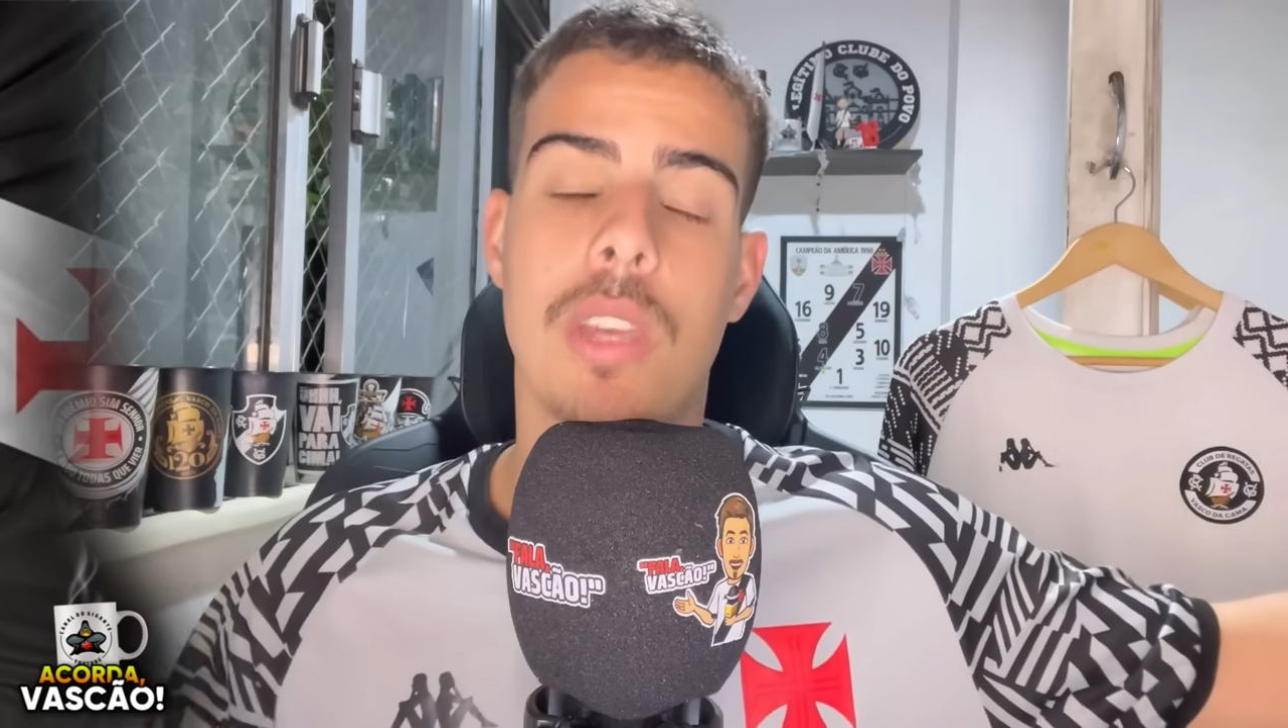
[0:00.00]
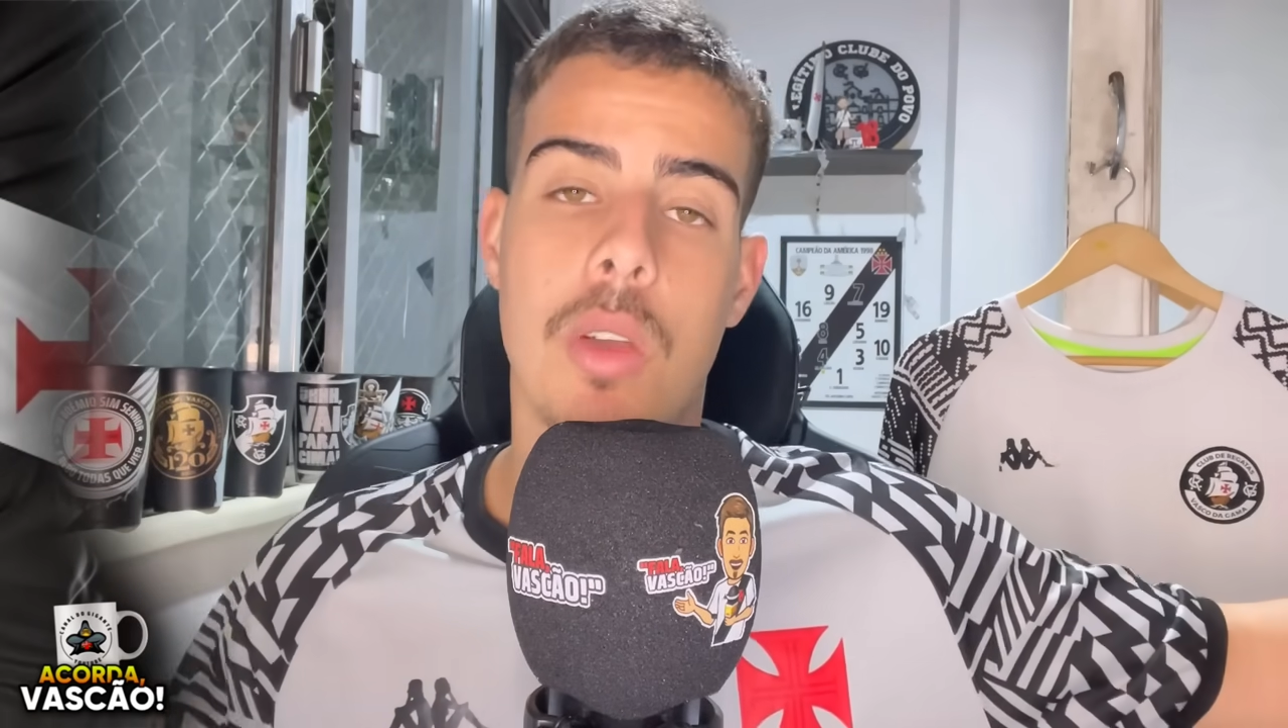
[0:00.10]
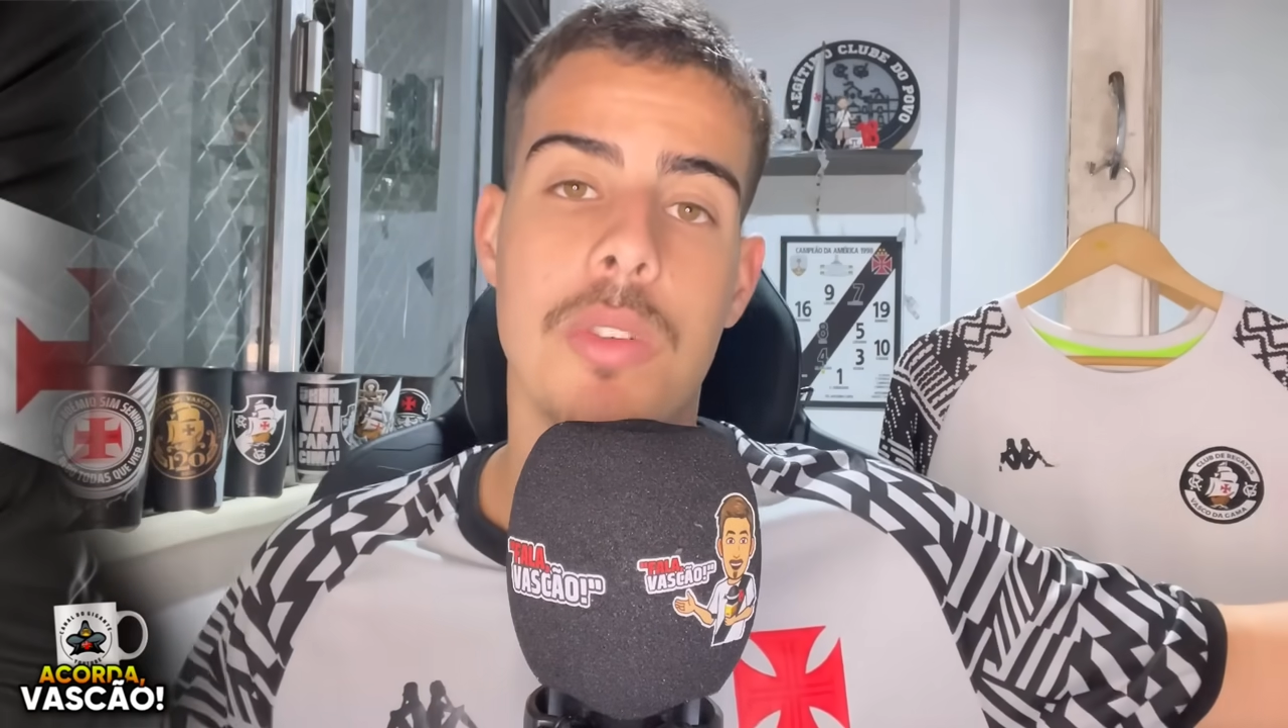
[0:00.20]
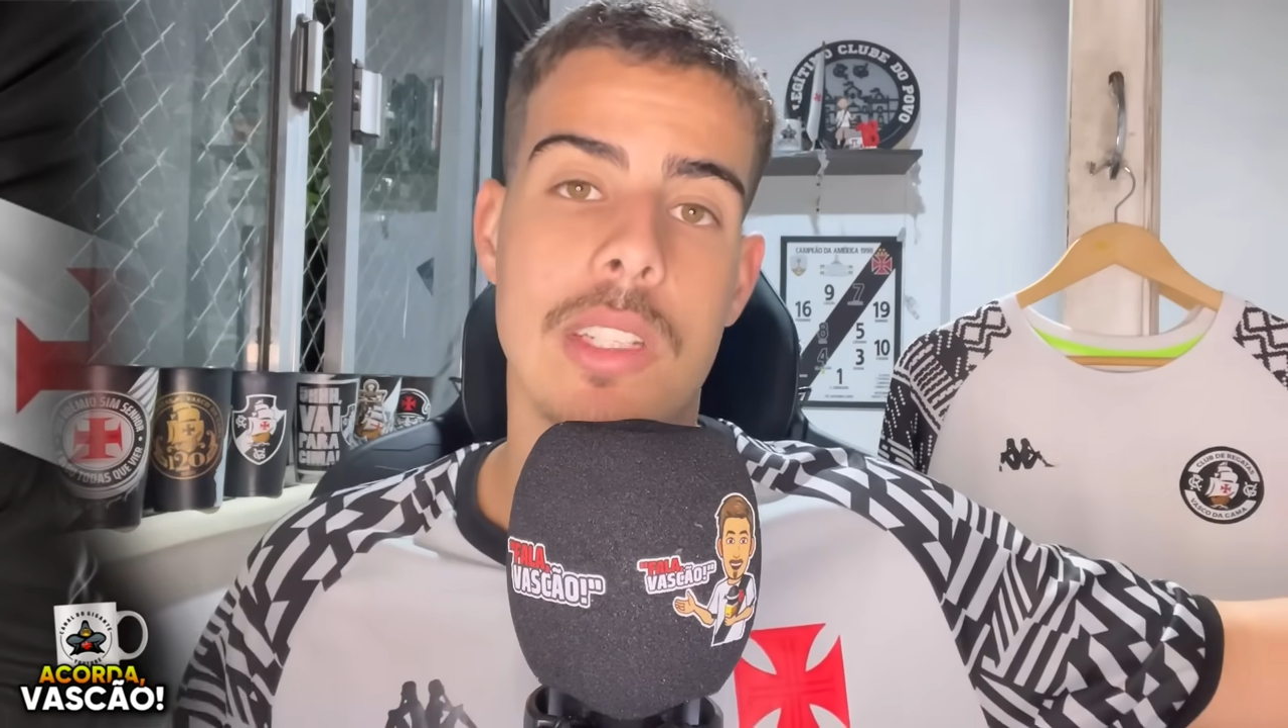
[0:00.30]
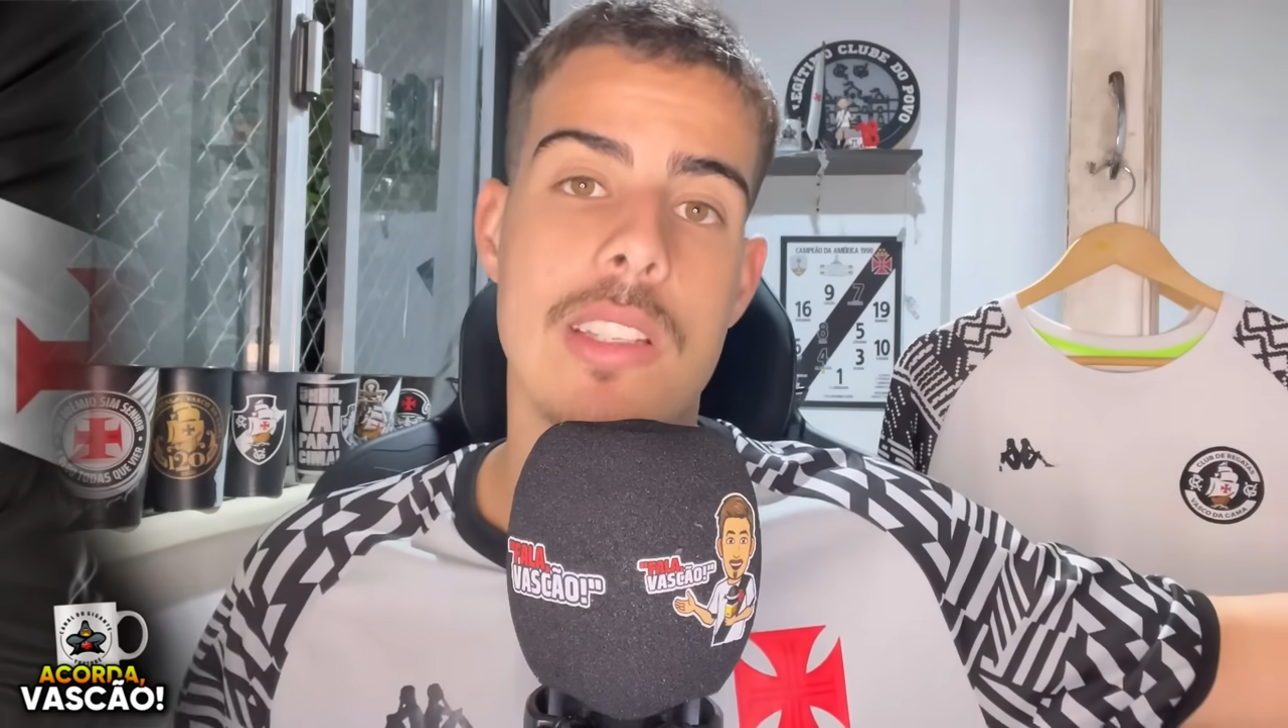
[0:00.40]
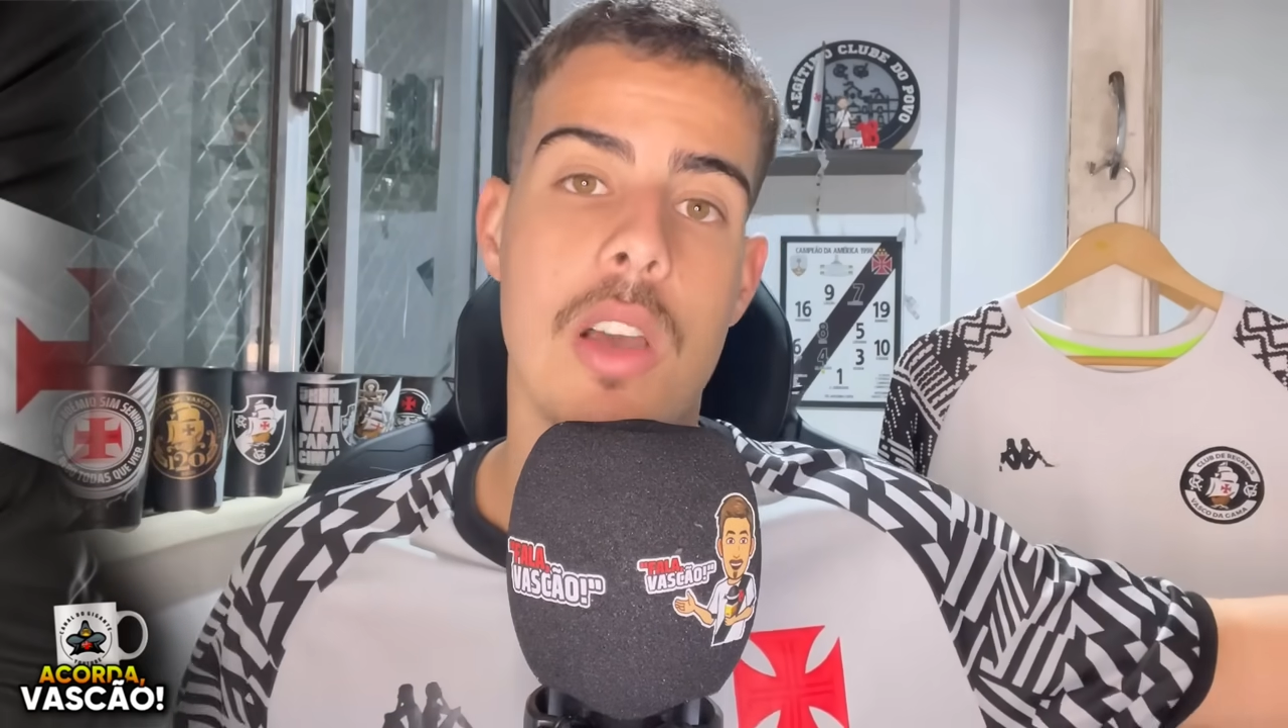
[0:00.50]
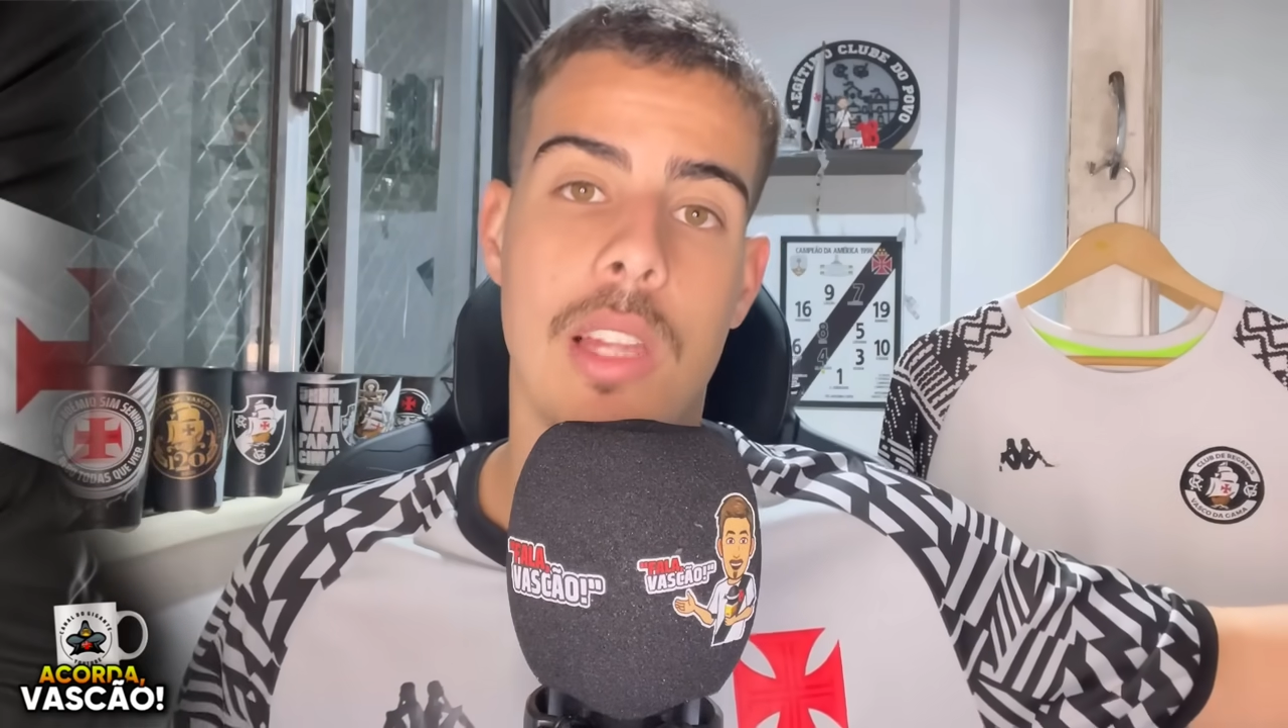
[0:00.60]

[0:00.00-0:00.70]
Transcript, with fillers: que aconteceu